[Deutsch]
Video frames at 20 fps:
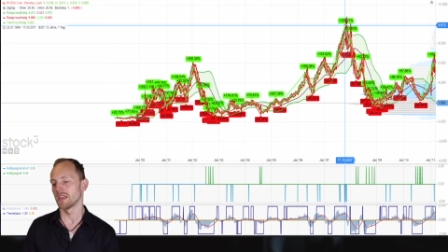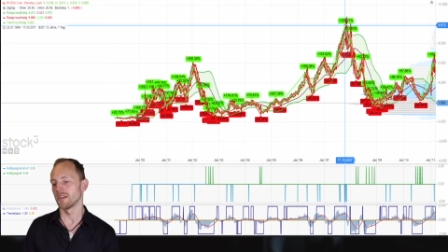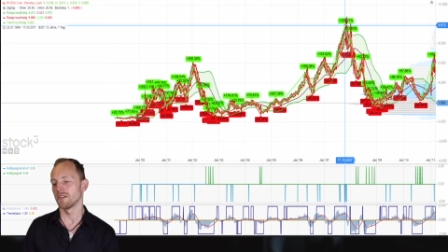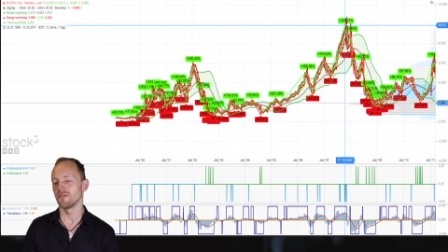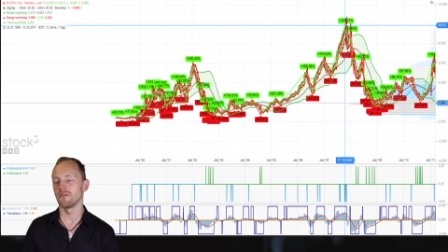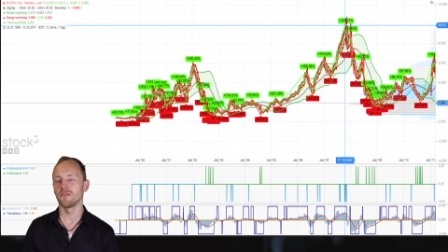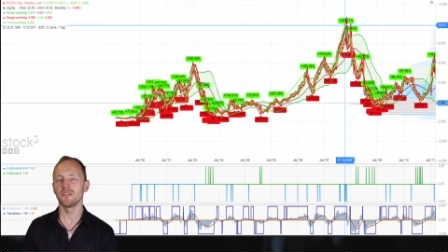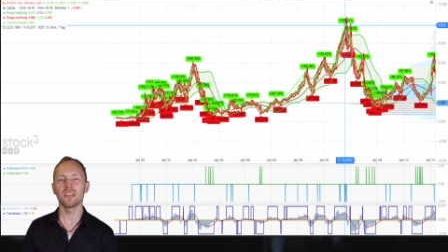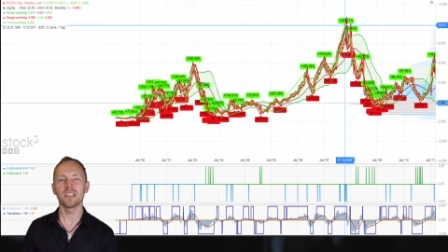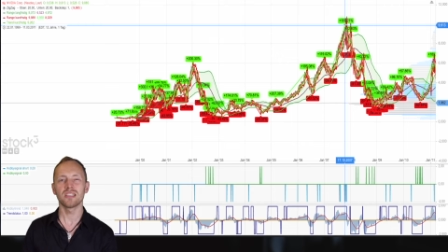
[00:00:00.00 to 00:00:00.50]

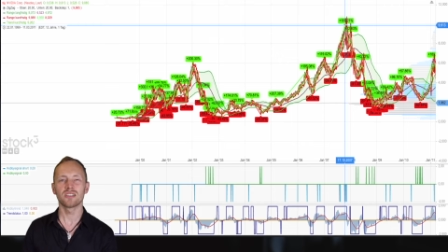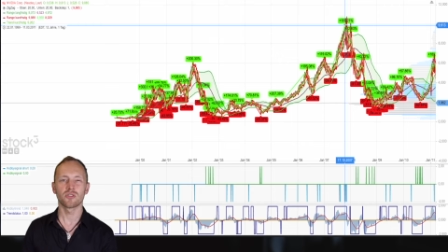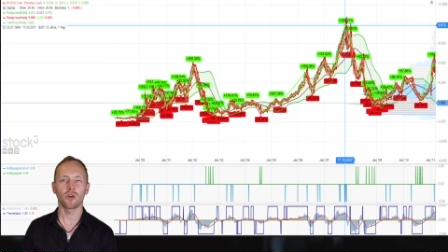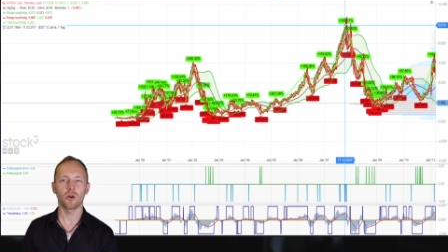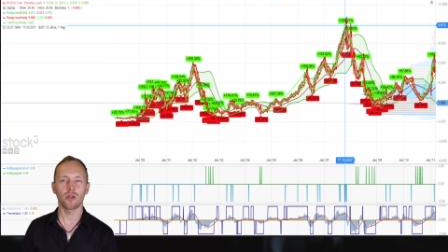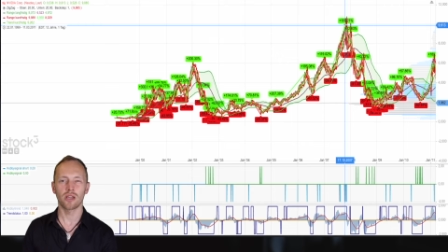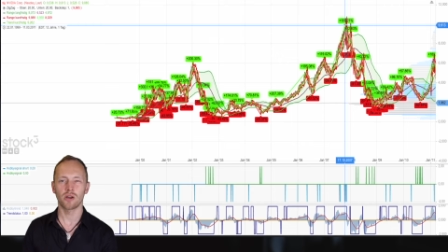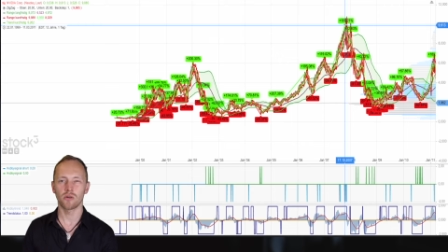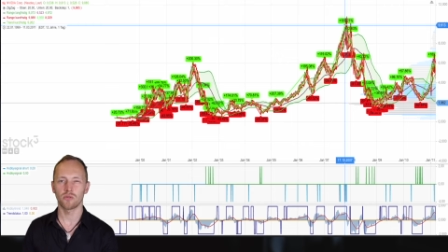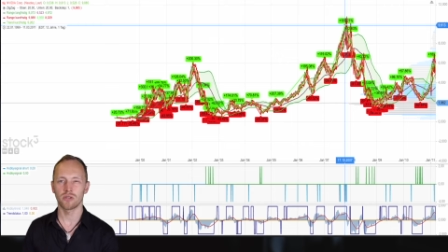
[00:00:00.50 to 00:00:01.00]
Wie
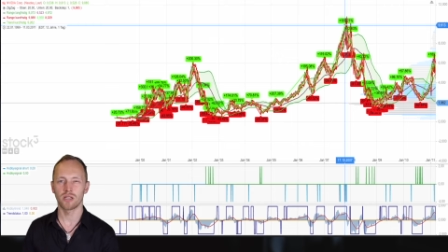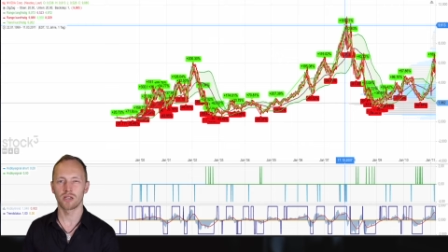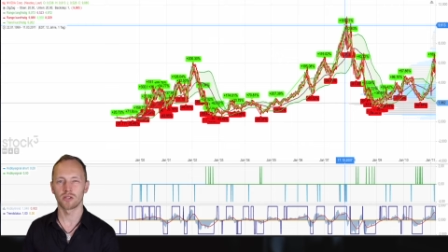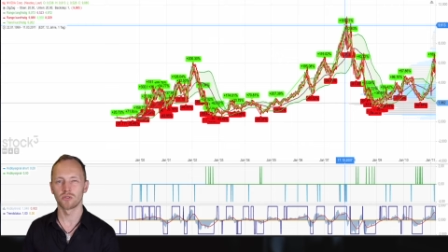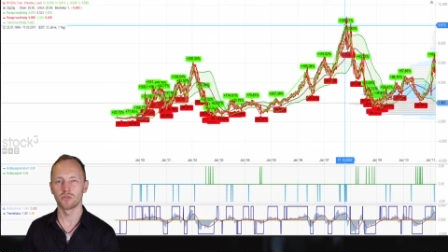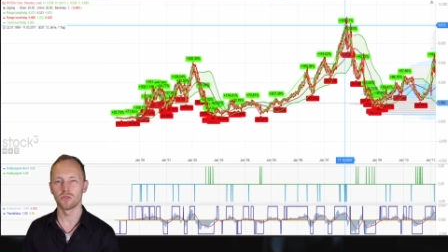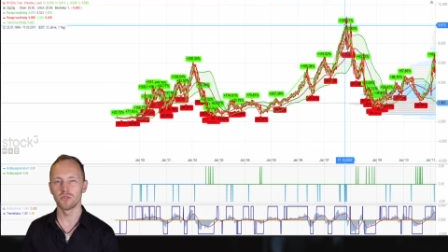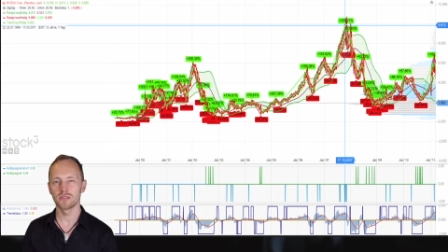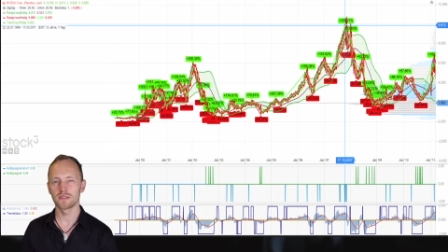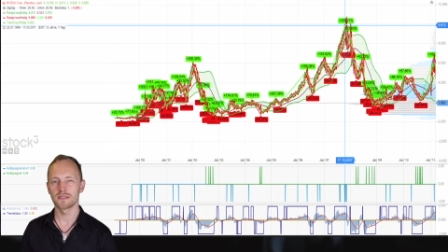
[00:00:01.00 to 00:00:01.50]
teuer oder
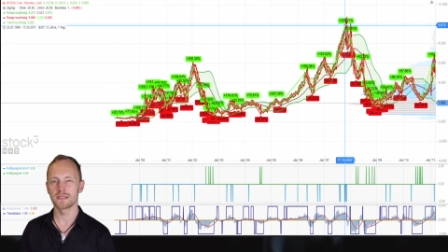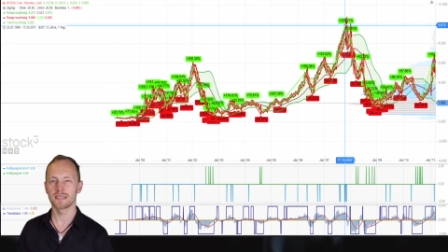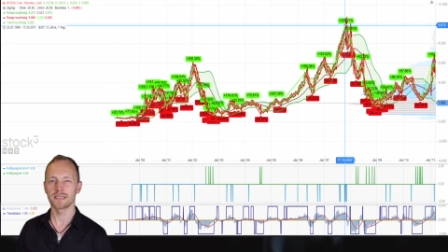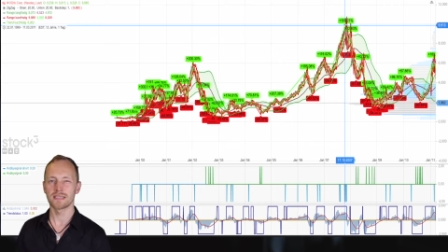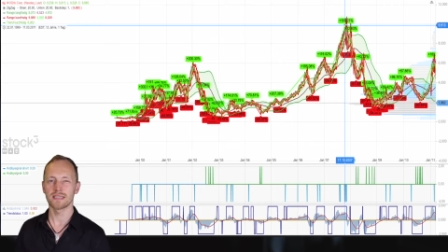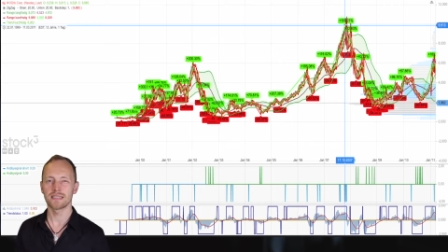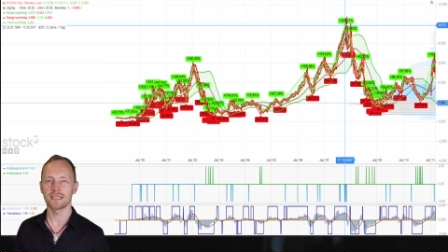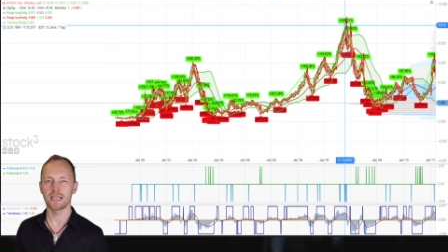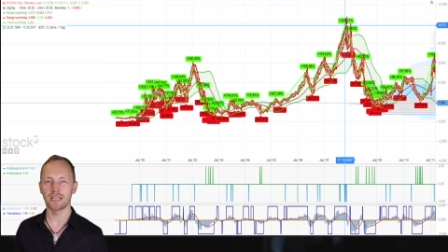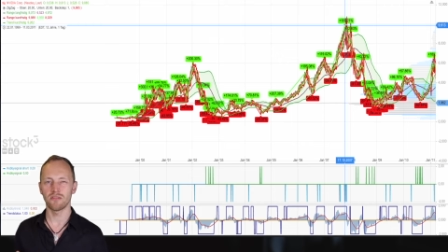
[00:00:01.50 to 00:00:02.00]
günstig
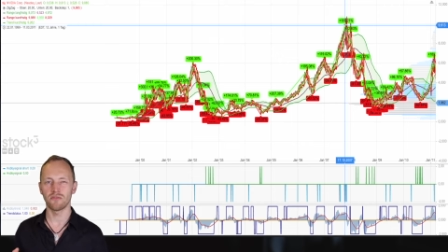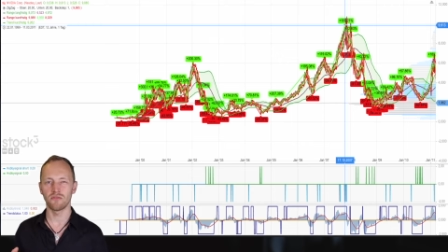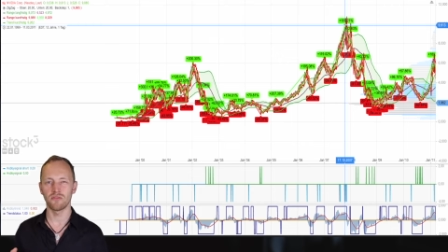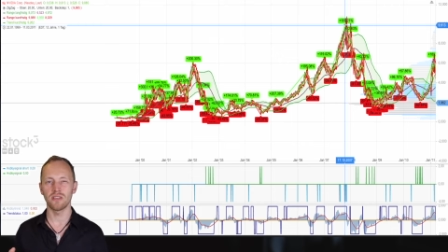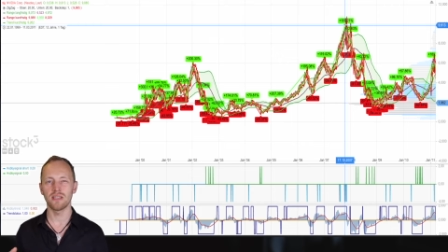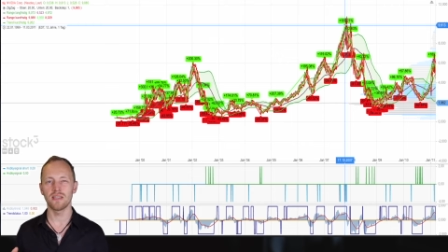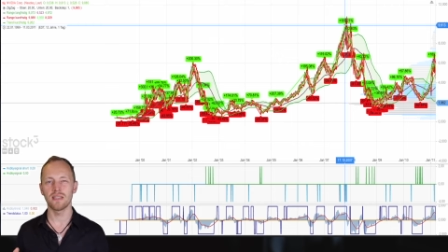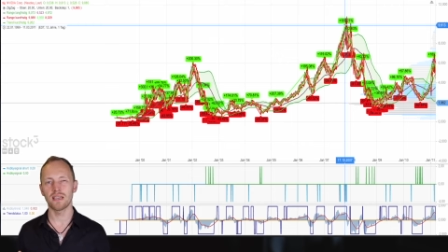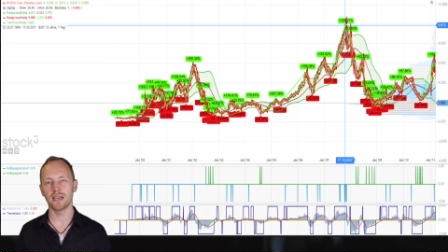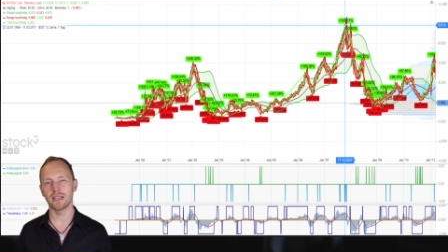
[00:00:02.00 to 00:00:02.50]
ist
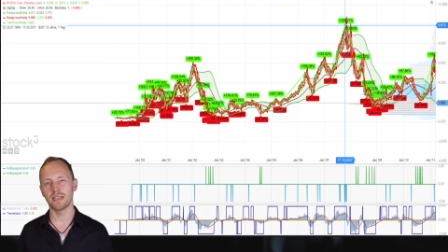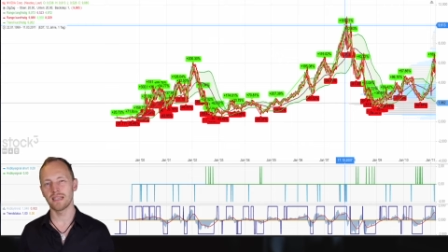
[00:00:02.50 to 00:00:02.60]
Nvidia